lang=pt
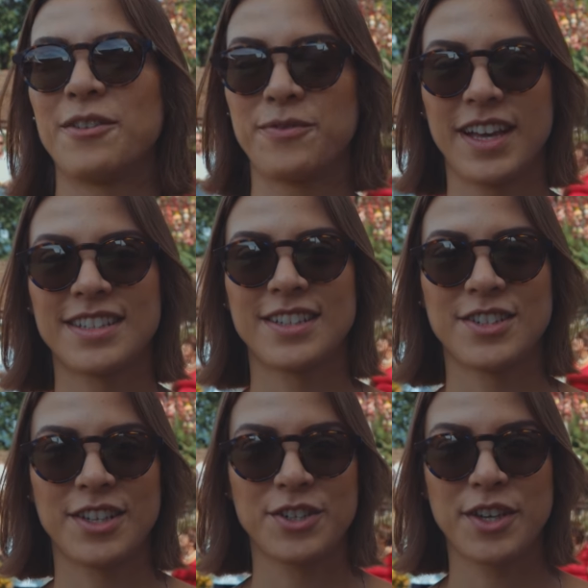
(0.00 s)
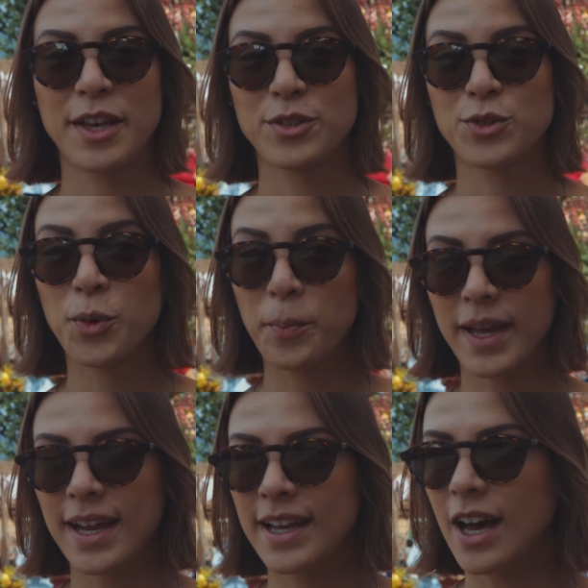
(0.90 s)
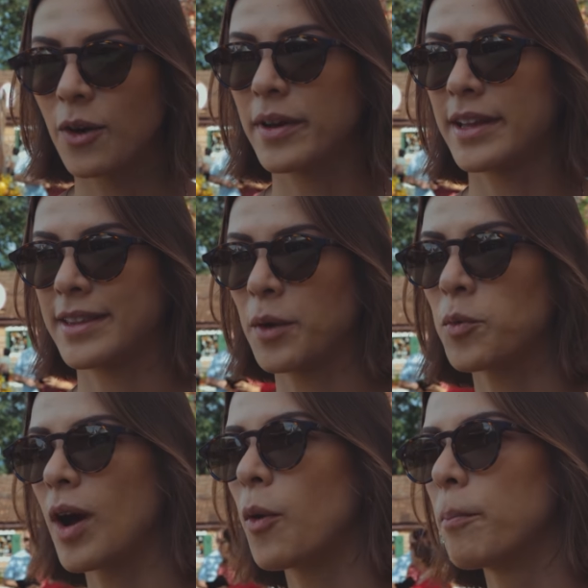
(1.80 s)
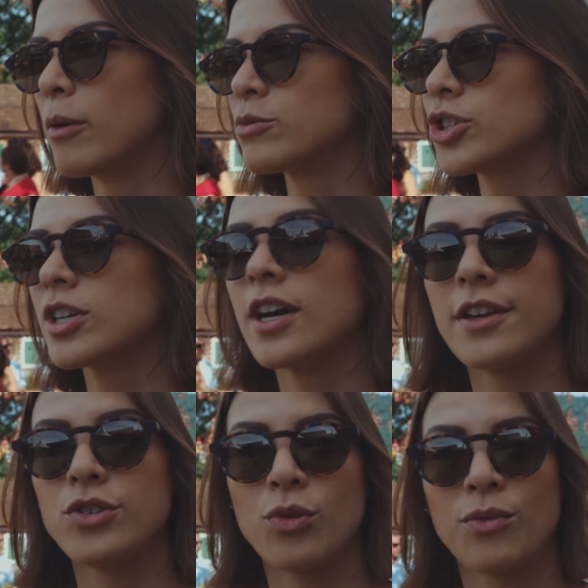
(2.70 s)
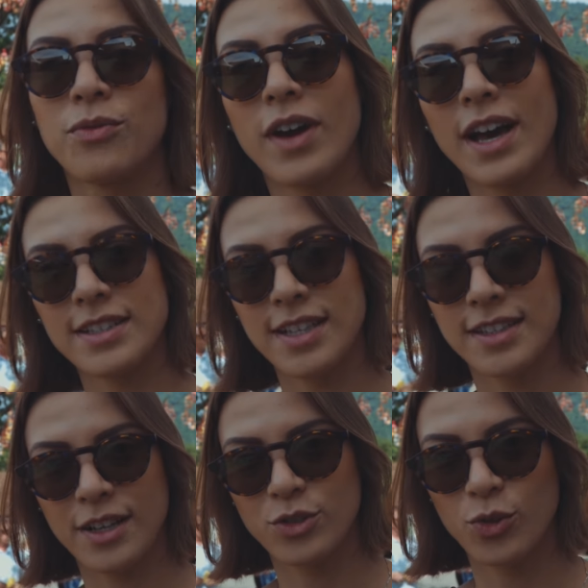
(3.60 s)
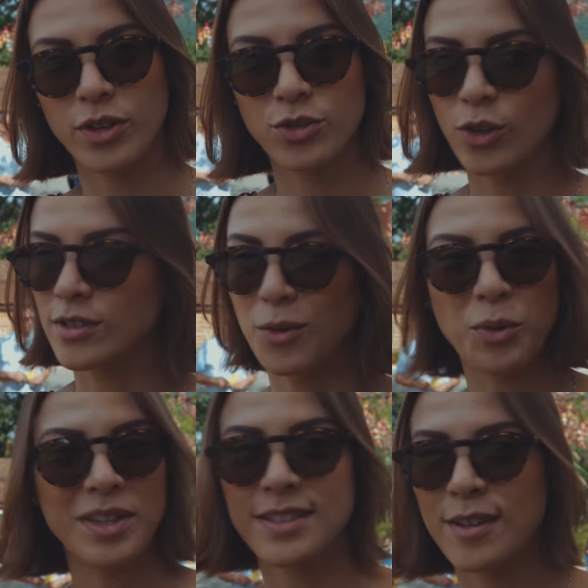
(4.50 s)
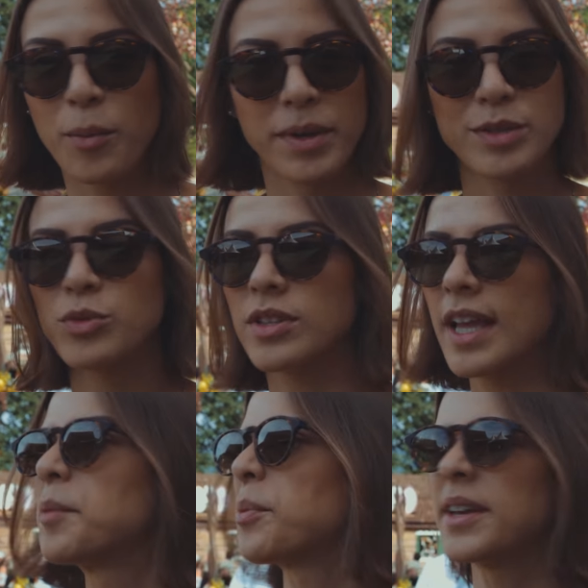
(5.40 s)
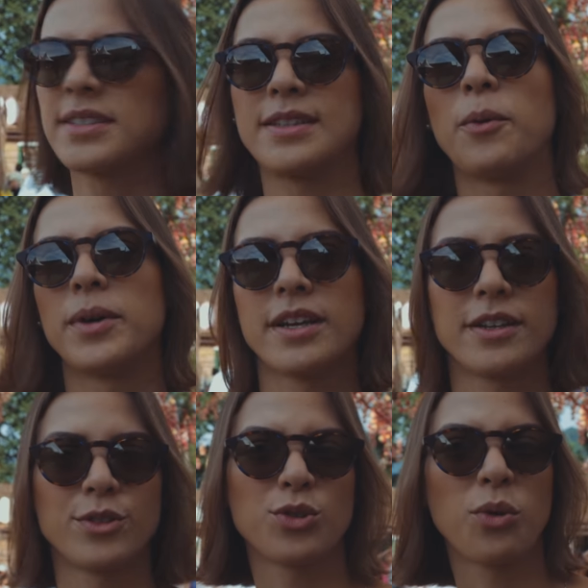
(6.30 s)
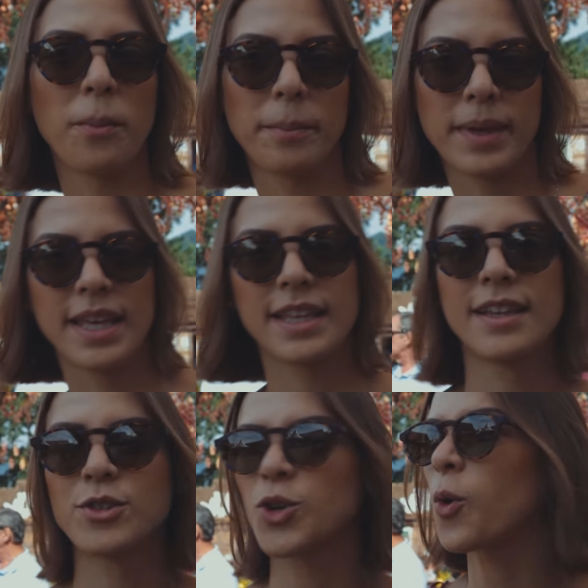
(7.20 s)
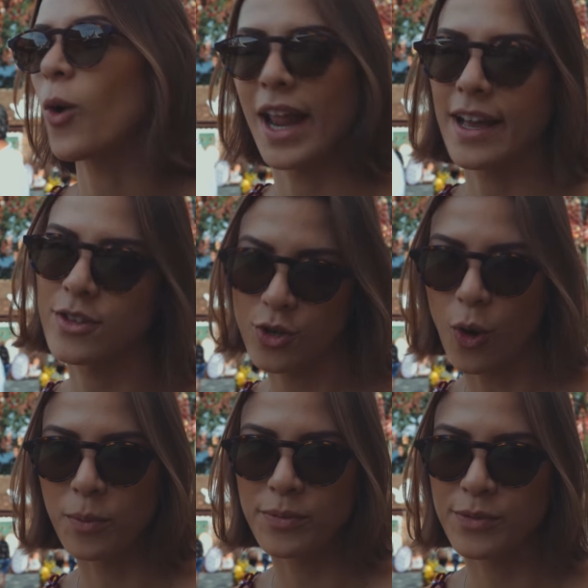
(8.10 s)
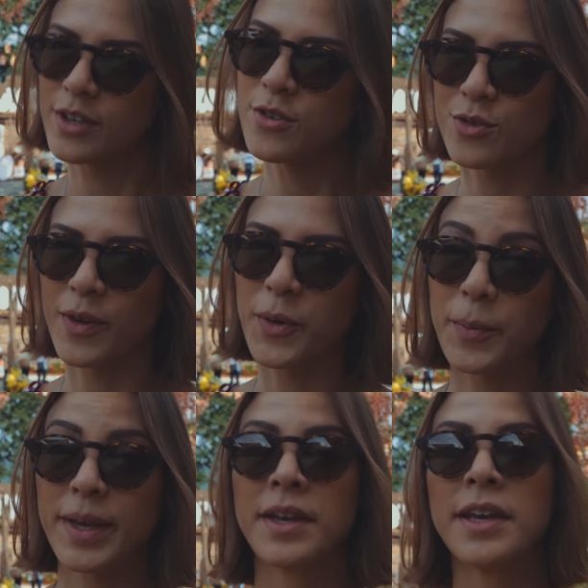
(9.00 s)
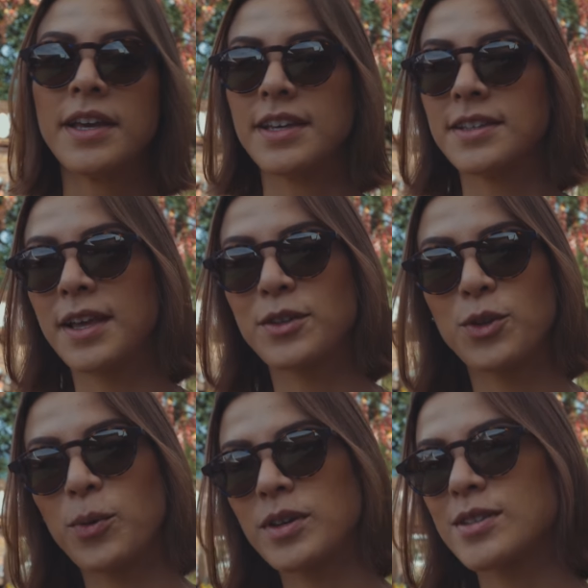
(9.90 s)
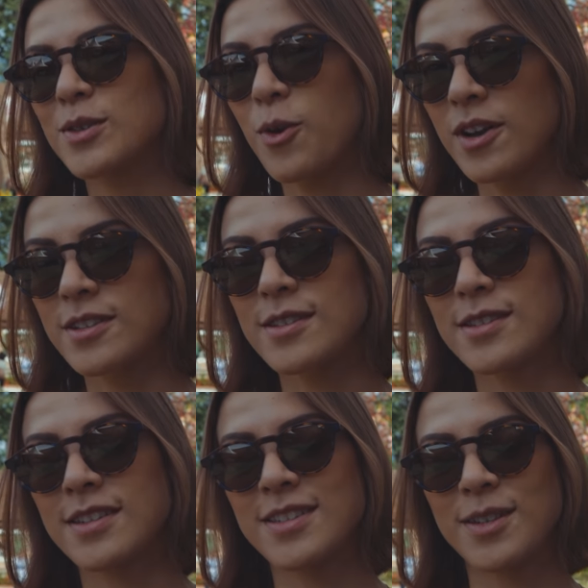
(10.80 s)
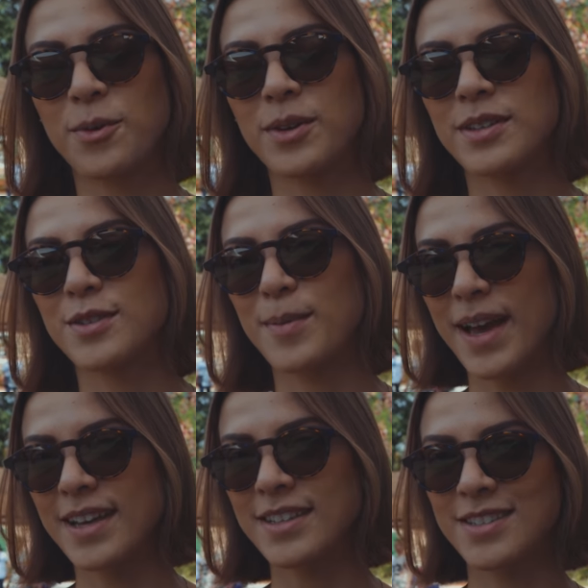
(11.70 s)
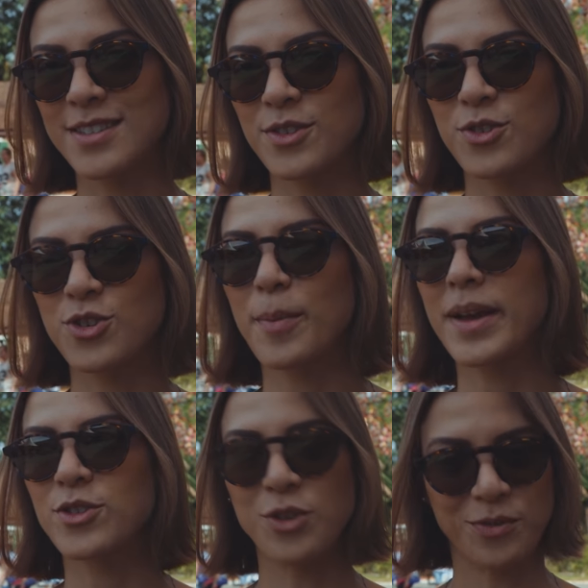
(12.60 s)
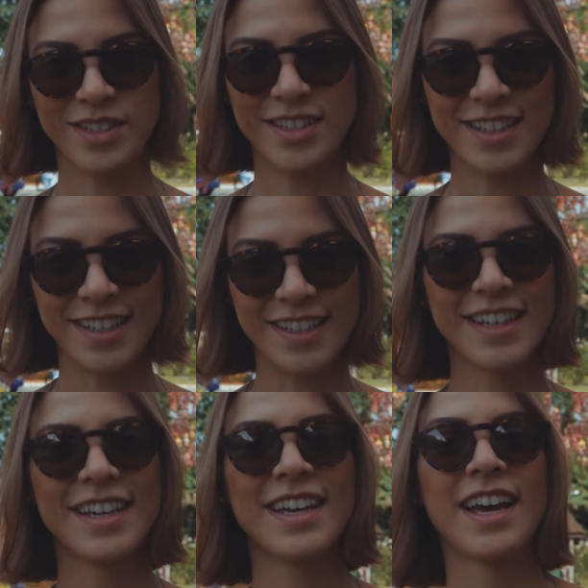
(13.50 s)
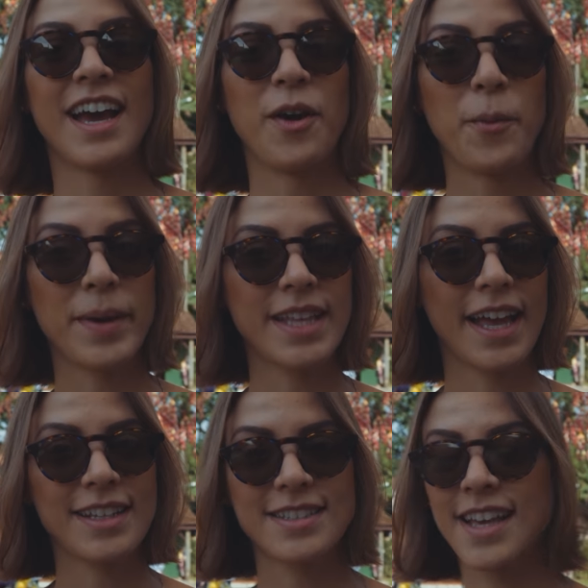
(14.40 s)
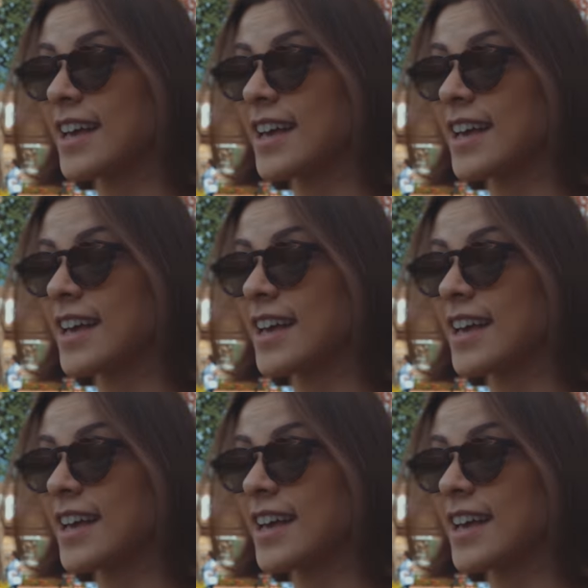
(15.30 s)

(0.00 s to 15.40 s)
A festa, gente, é super legal. Tem um galpão gigante com várias atrações, todas acontecendo ao mesmo tempo. Restaurante, comida, chocolate, óbvio que a gente vai comer. E tem duas coisas que são as mais chamativas aqui. Uma delas